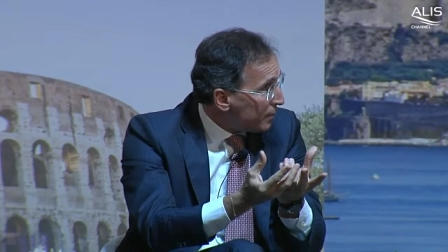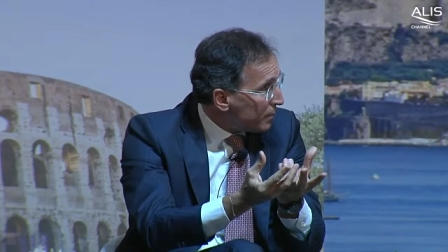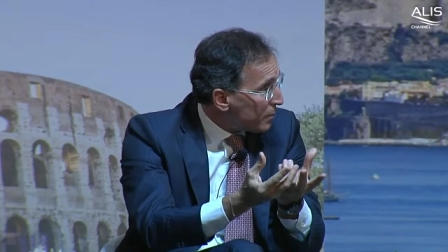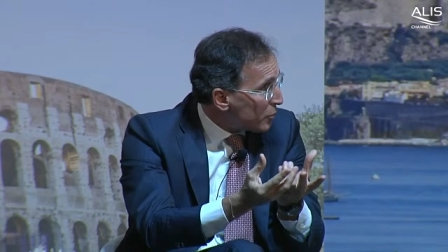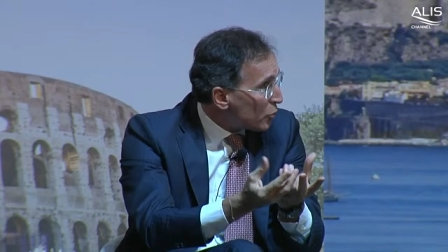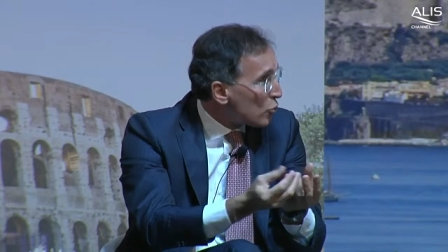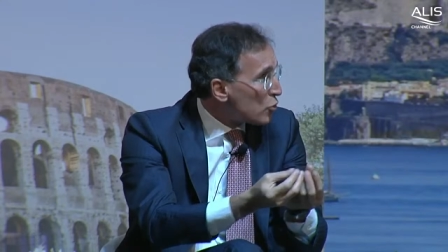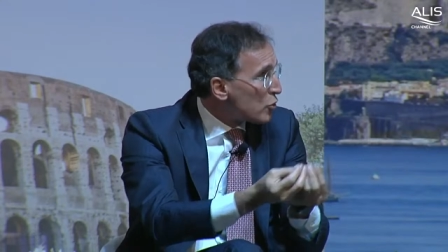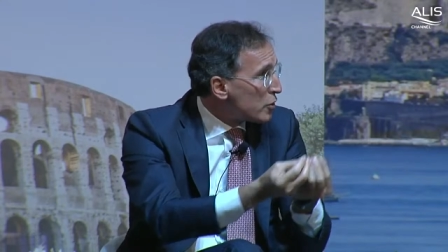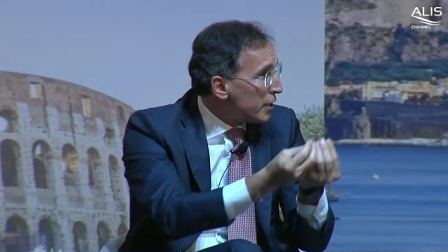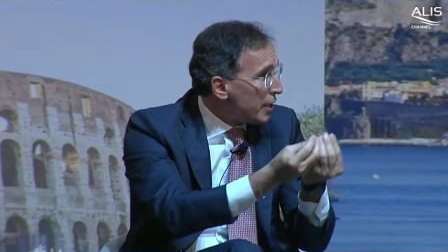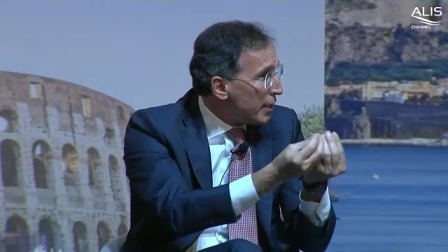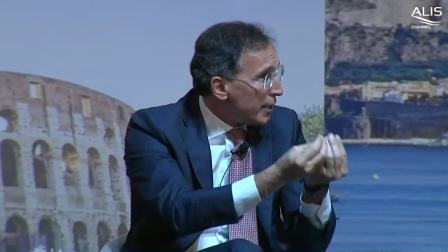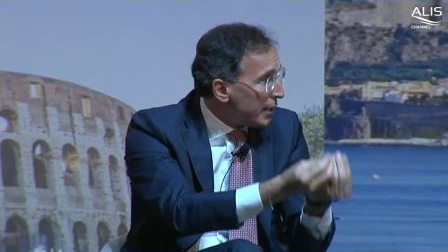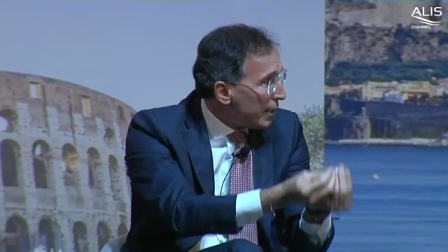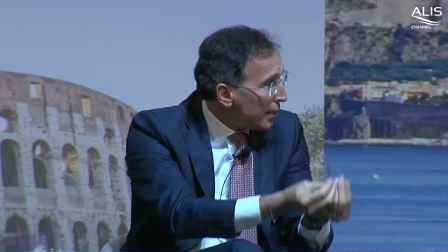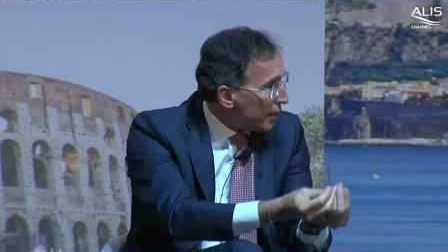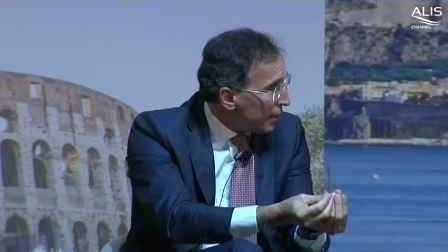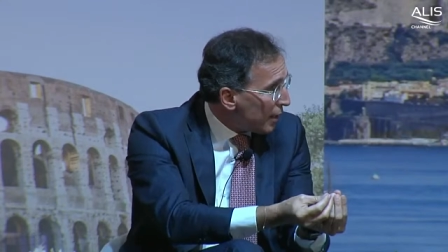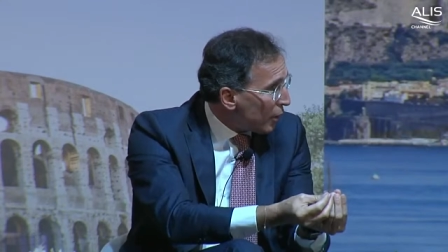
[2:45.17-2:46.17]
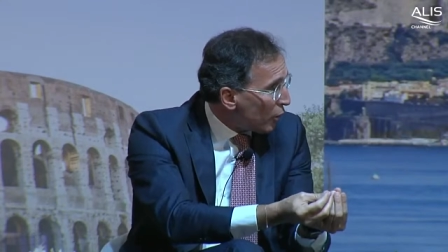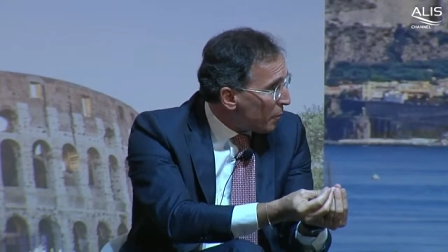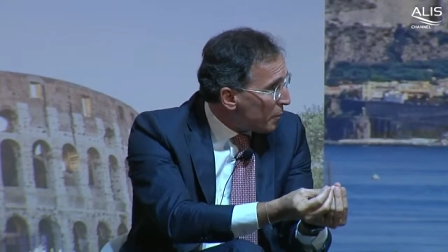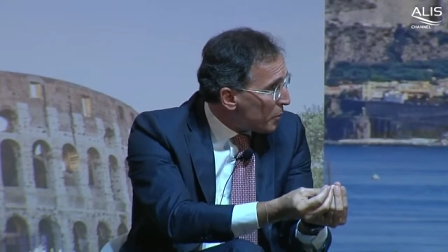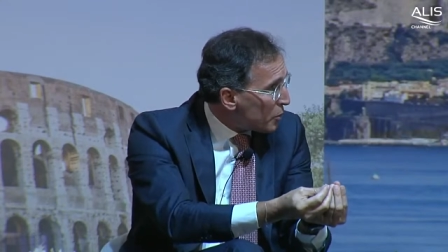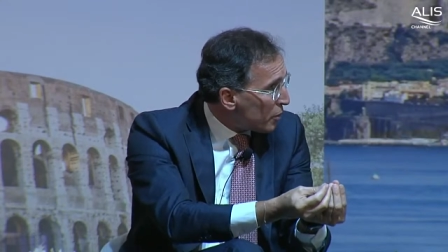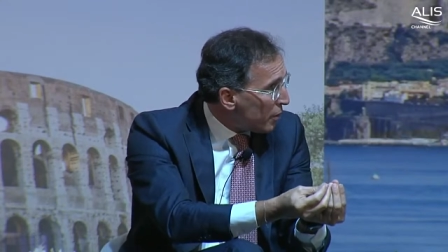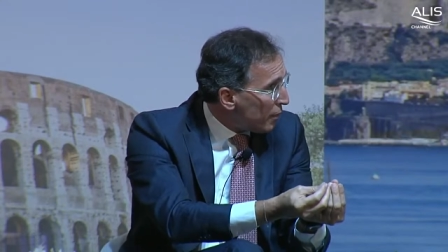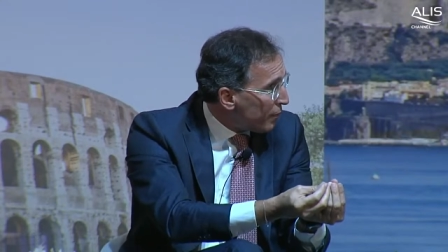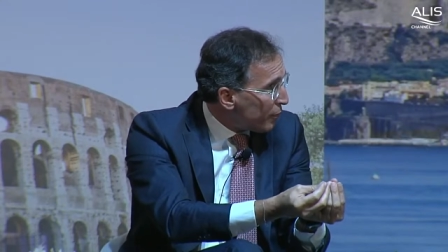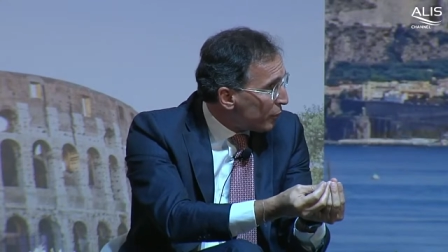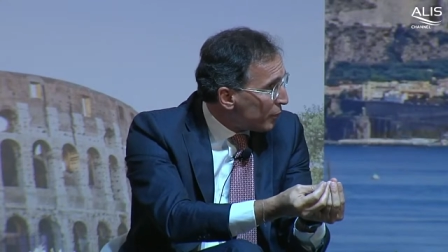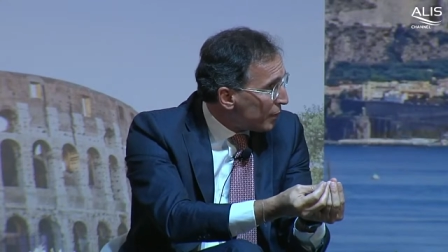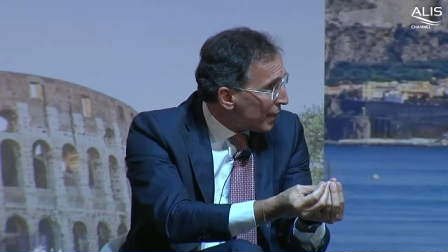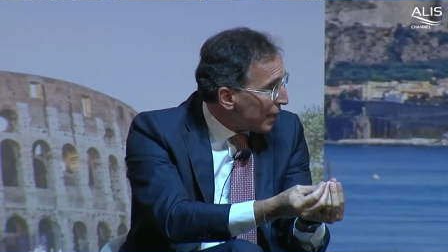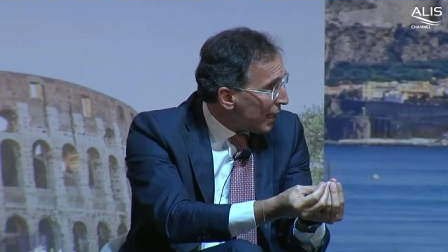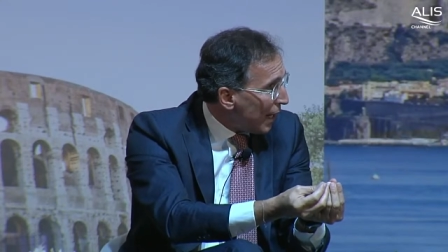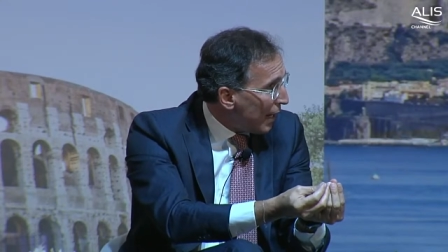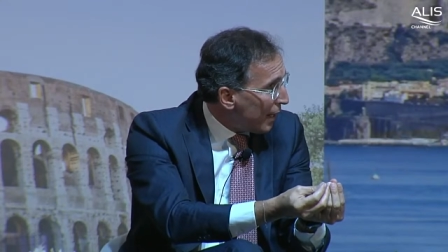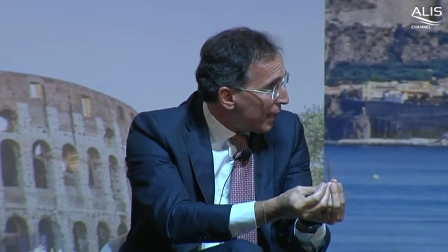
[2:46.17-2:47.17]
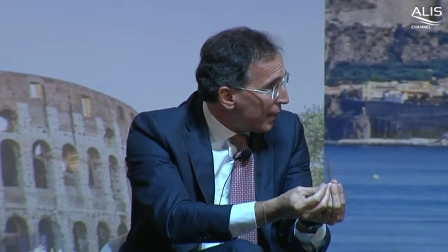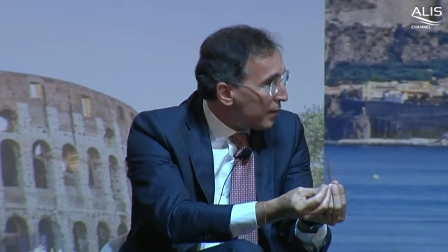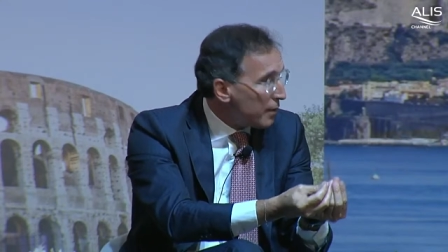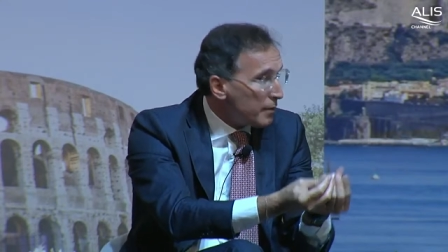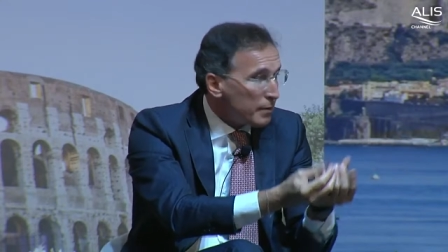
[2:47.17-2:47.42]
sostiene la commissione von der Leyen,